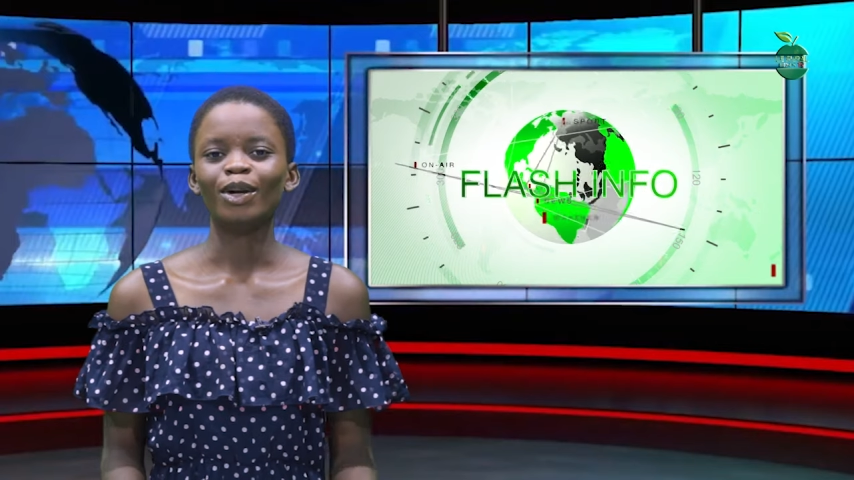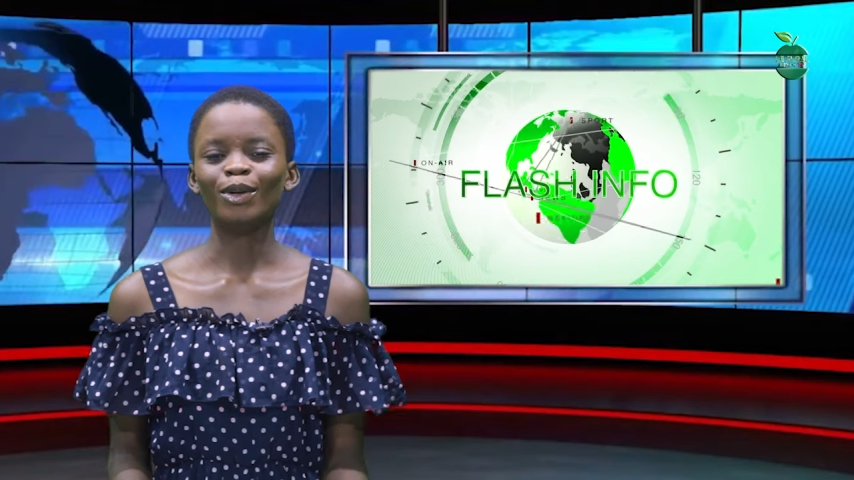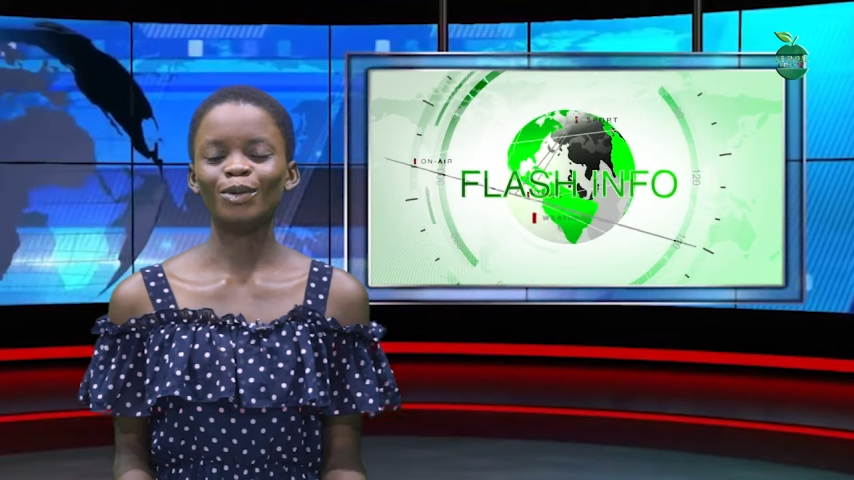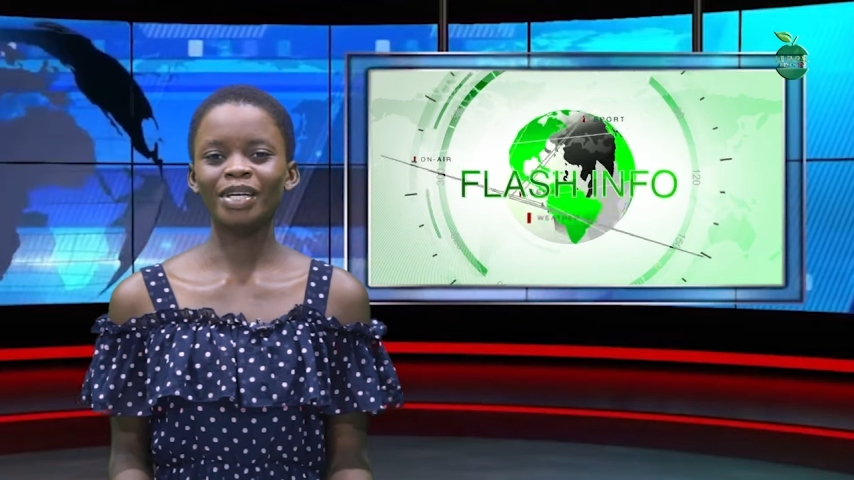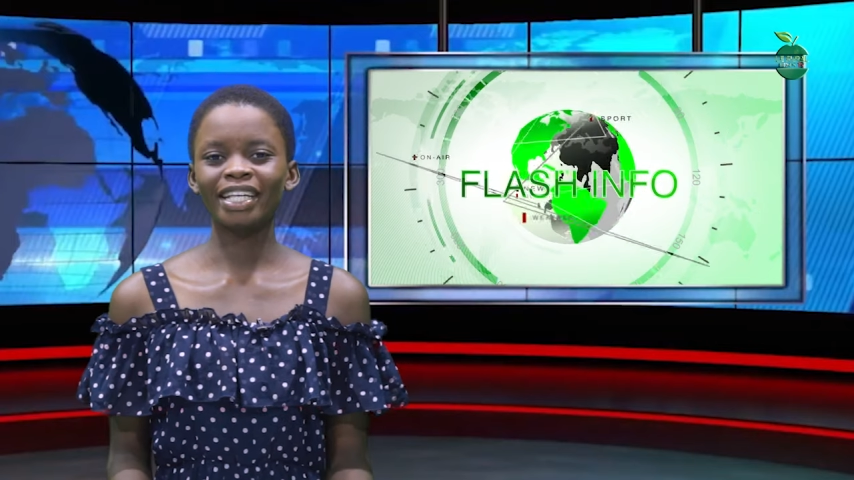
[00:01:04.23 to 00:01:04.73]

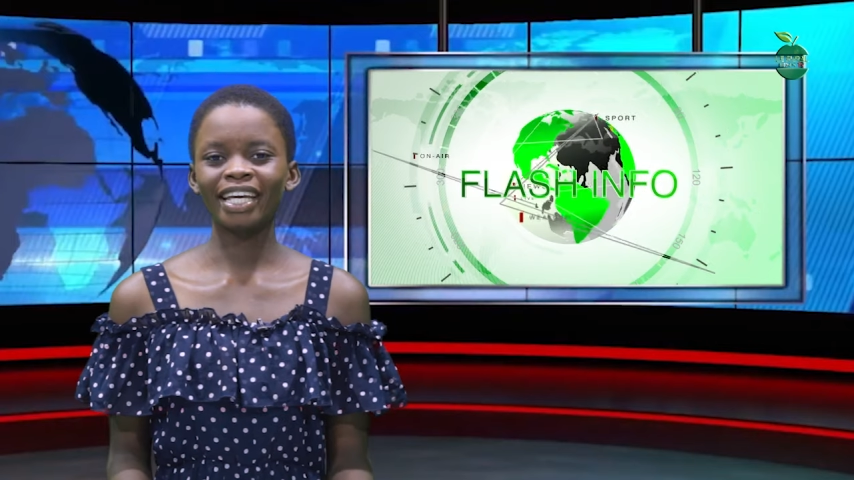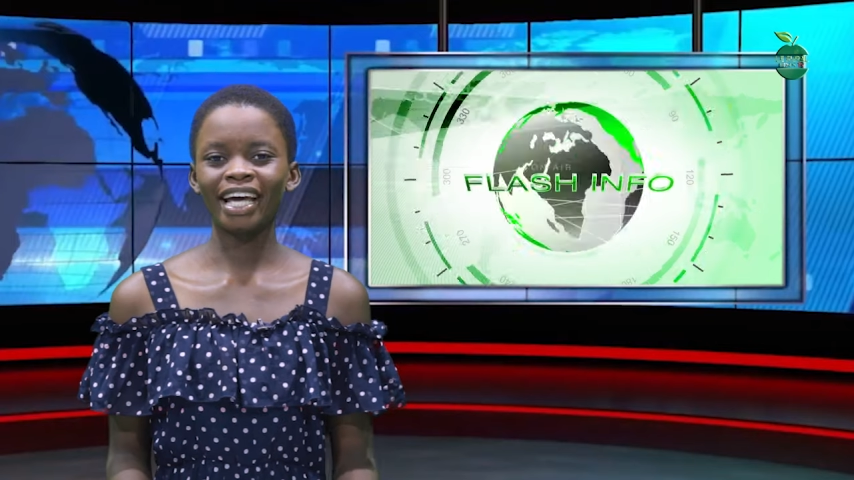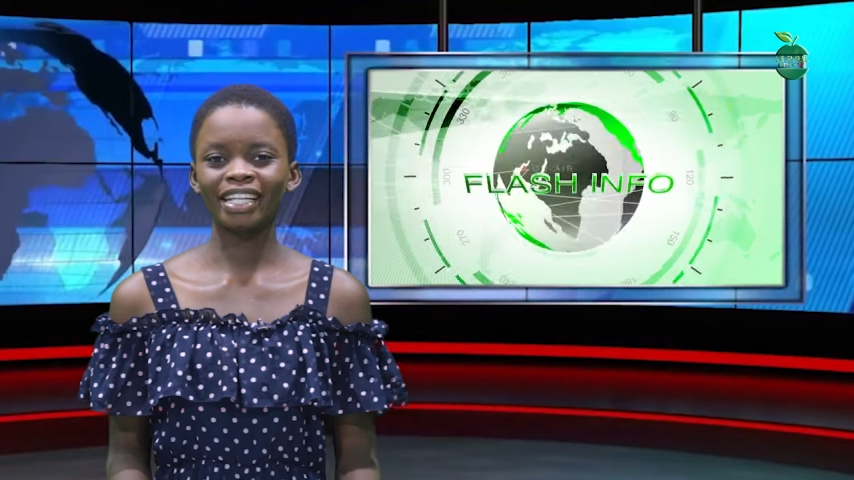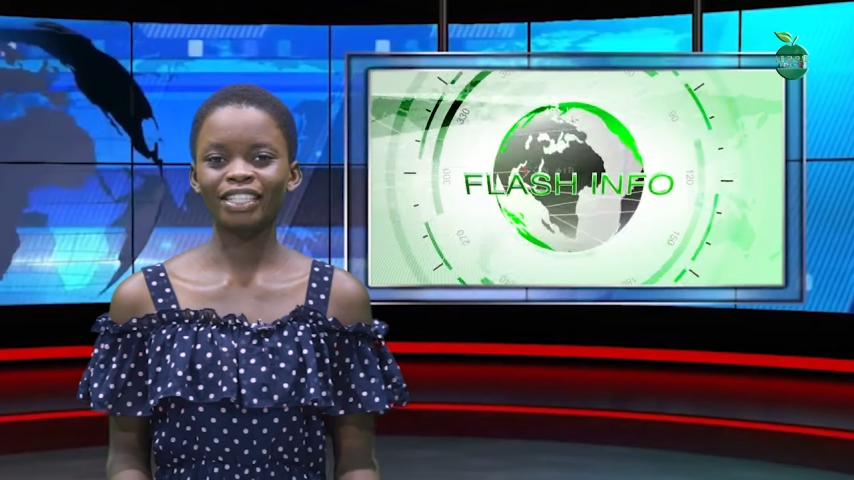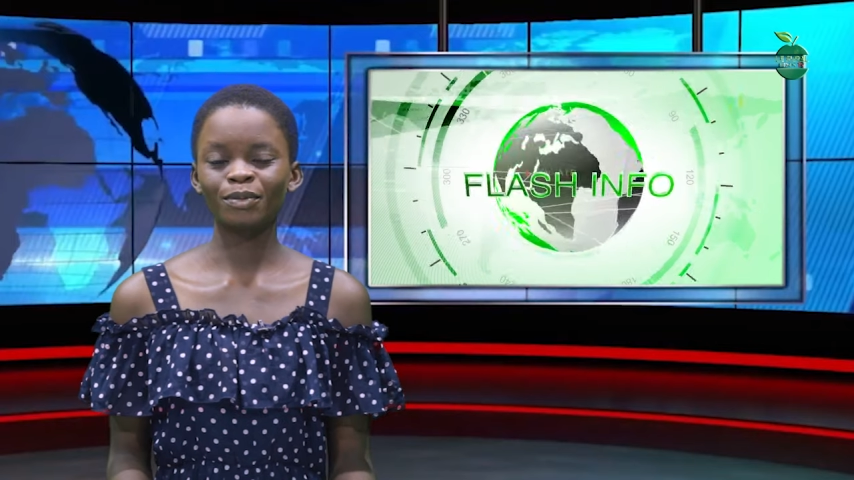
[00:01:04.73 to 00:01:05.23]
Le Bénin
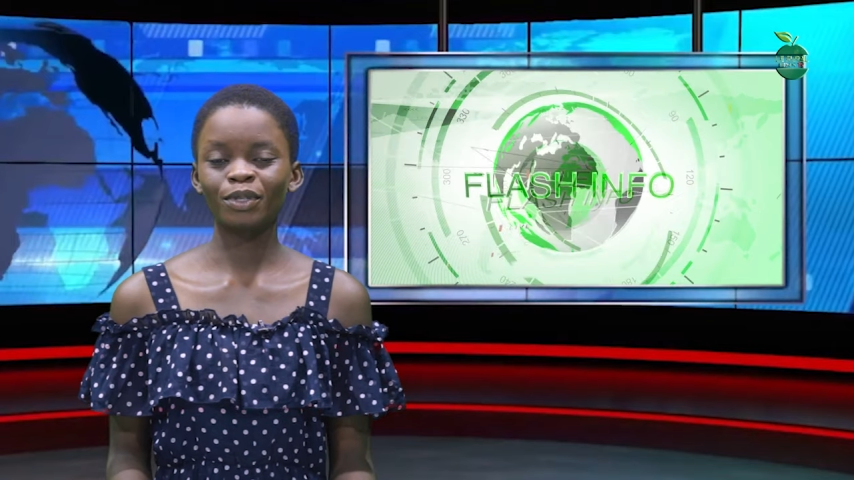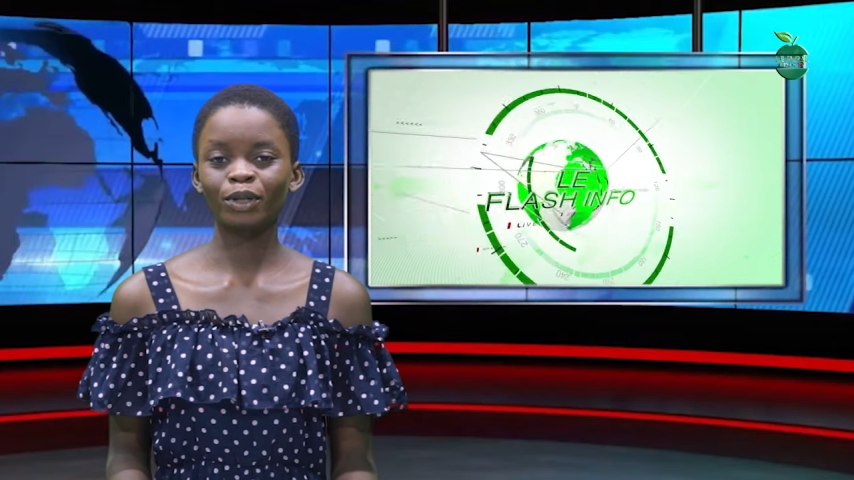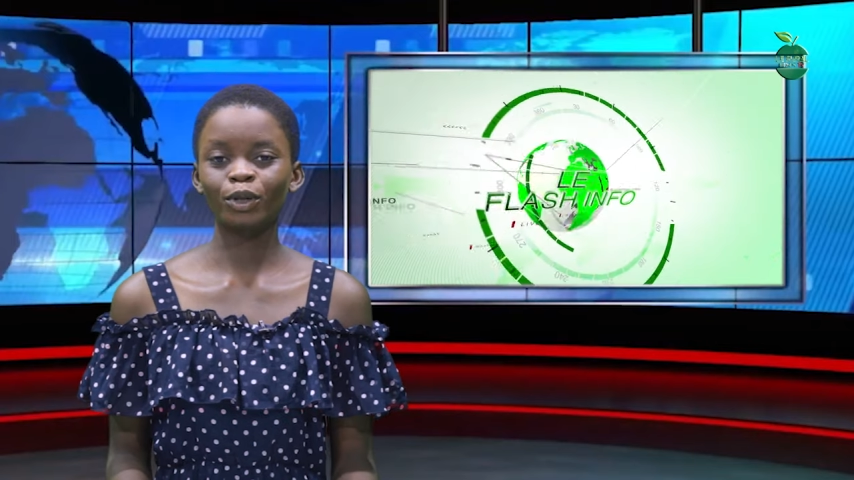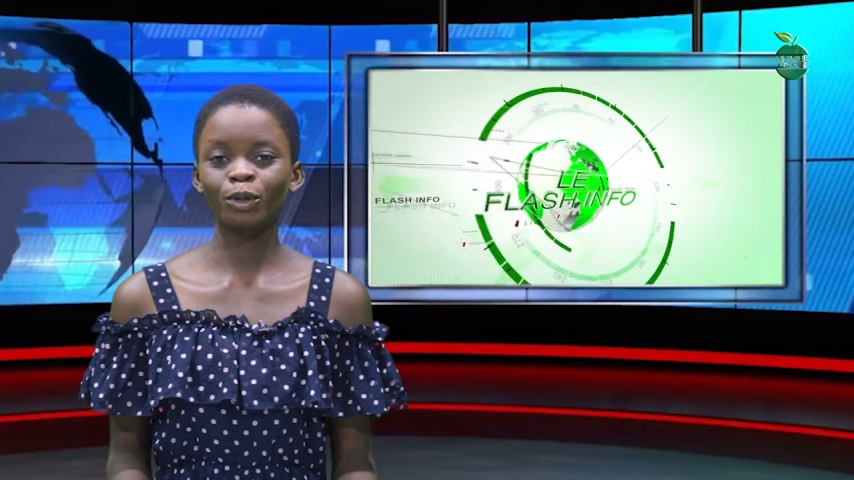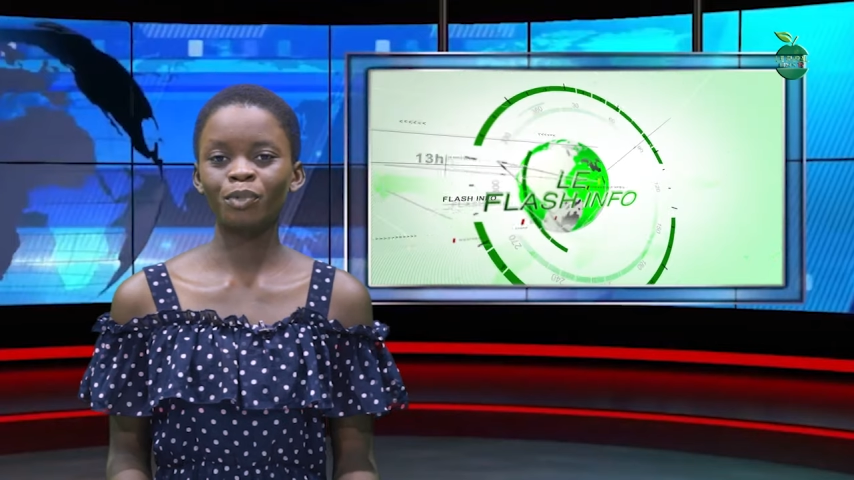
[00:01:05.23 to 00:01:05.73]
adopte
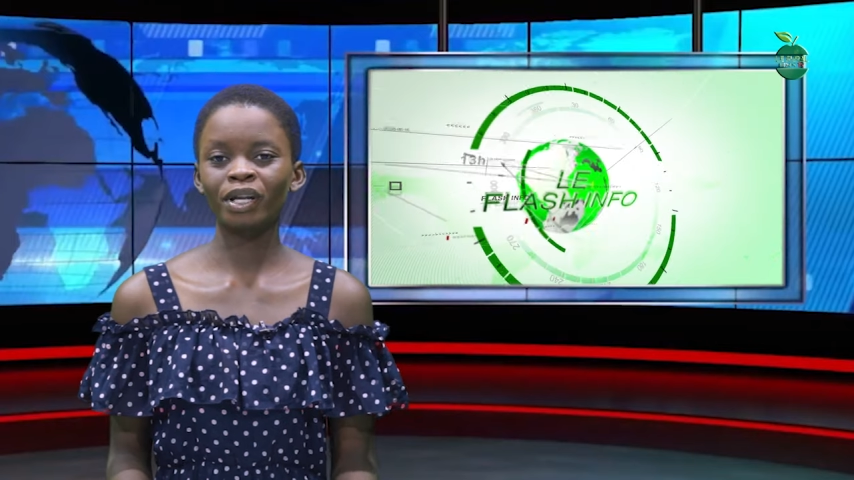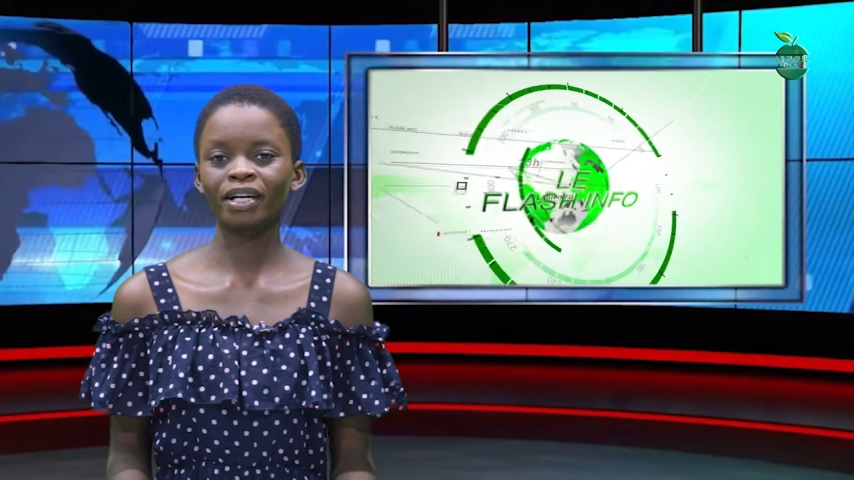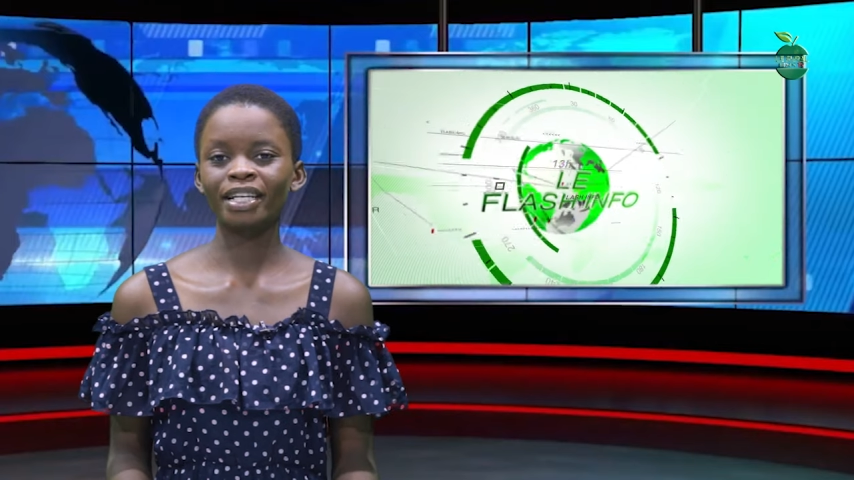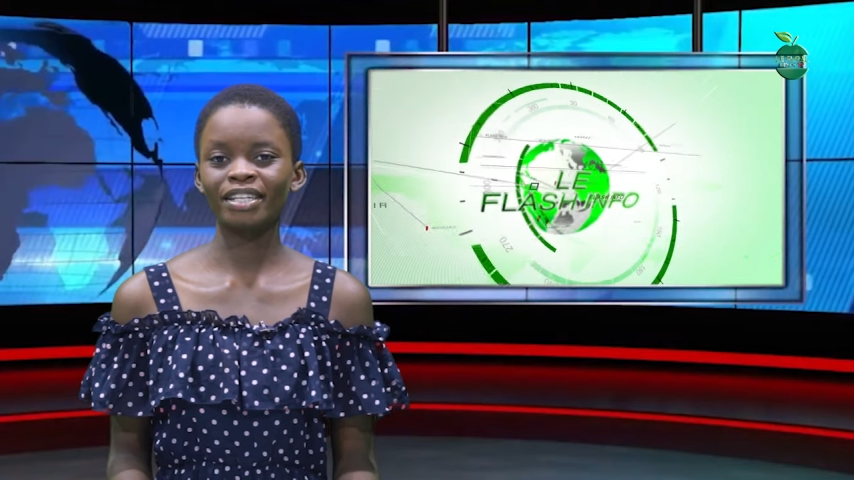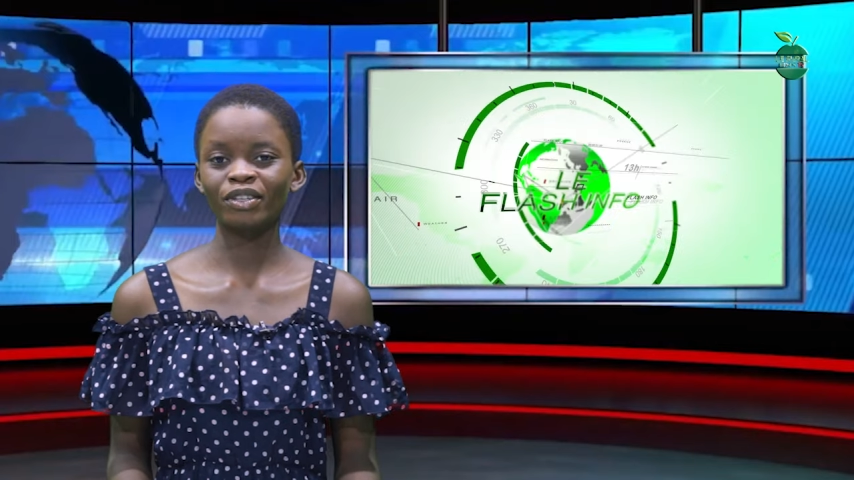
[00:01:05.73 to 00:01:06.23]
le
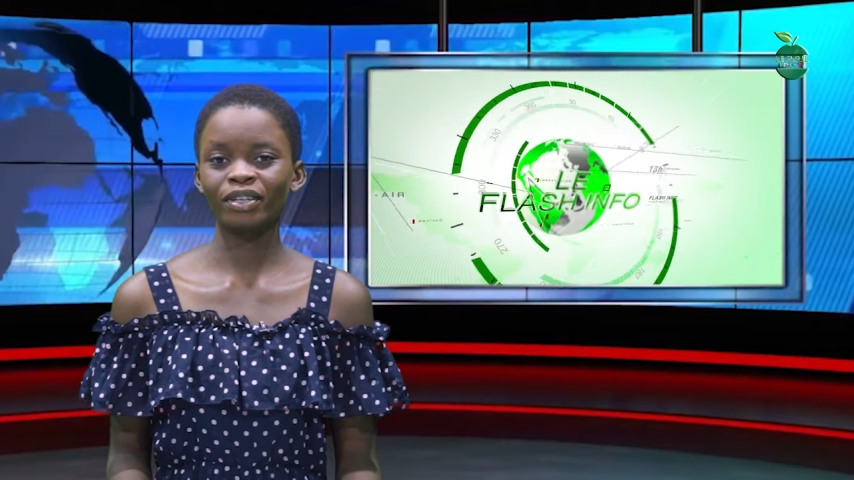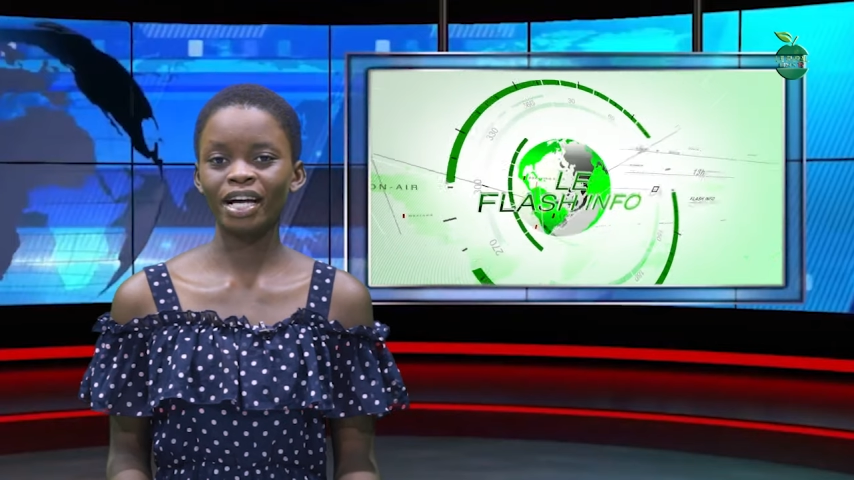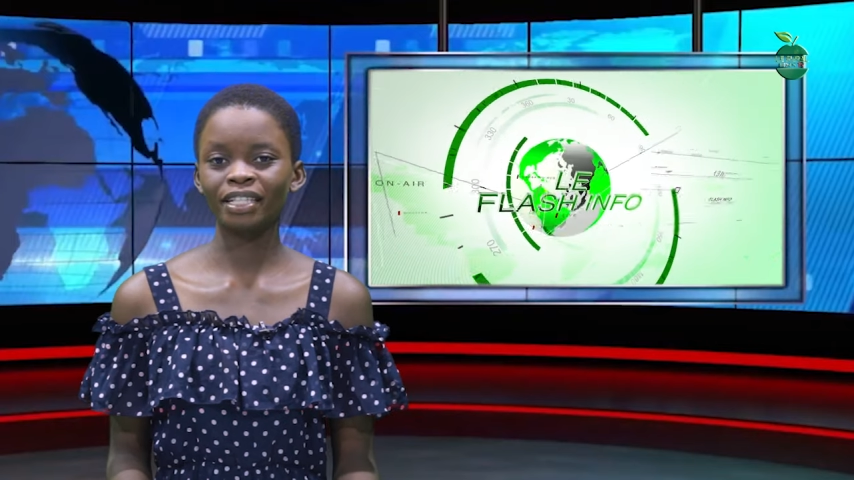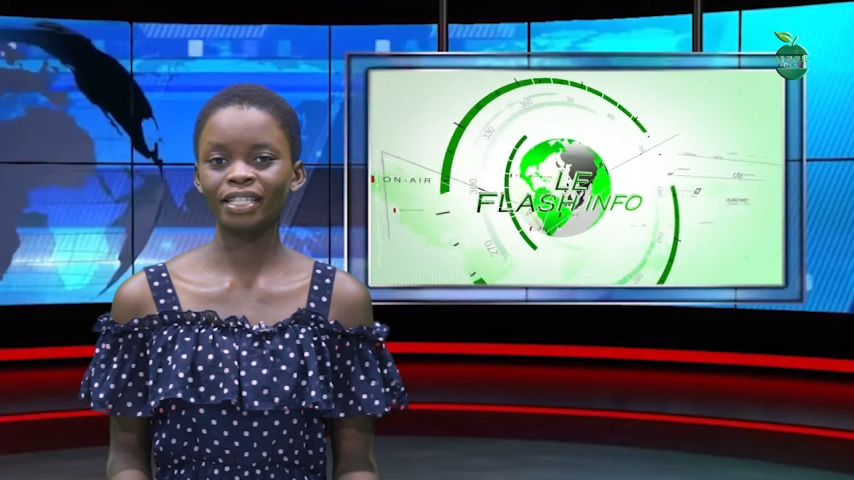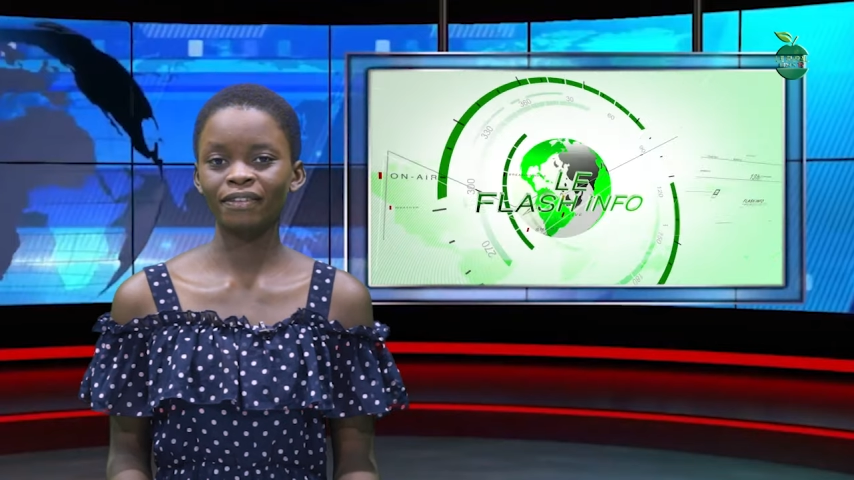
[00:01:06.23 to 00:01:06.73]
plan national